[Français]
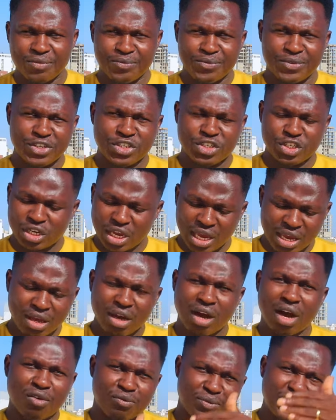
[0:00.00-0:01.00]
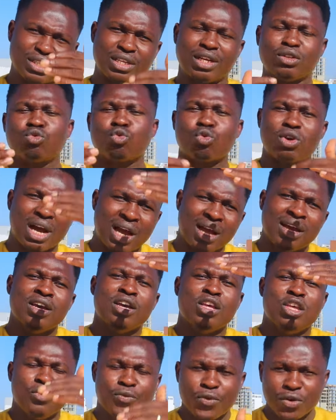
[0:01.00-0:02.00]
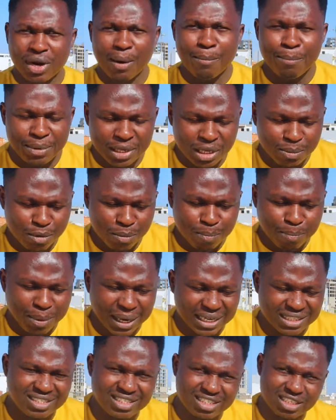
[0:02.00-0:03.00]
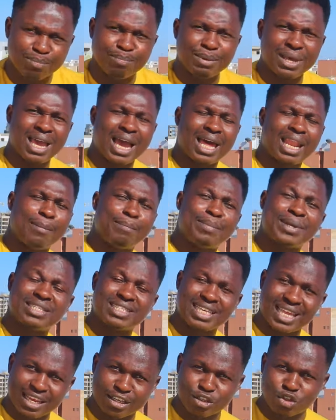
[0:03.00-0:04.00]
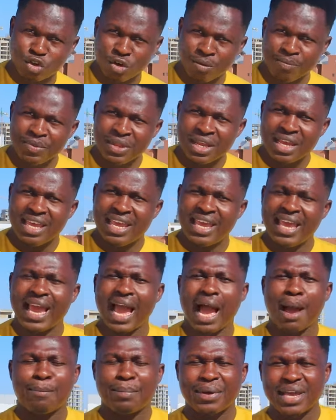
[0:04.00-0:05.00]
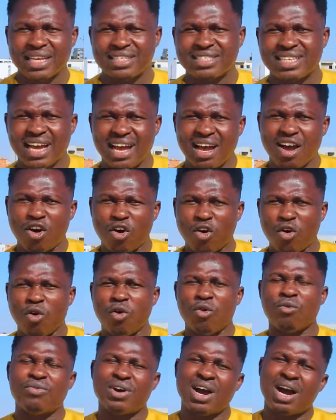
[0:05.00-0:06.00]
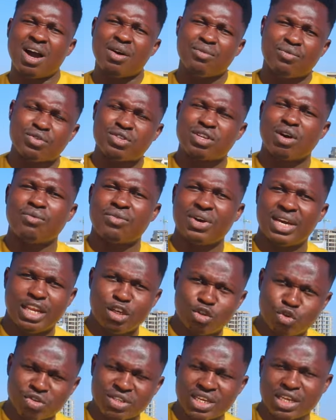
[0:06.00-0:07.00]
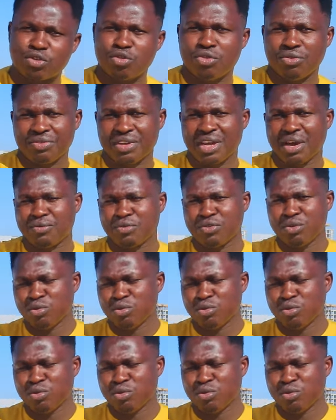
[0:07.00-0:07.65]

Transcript: un fichier, en fait, en tout cas, il faut remplir pour participer à la présélection. Et après ça, on va vous envoyer des choses à suivre et à vous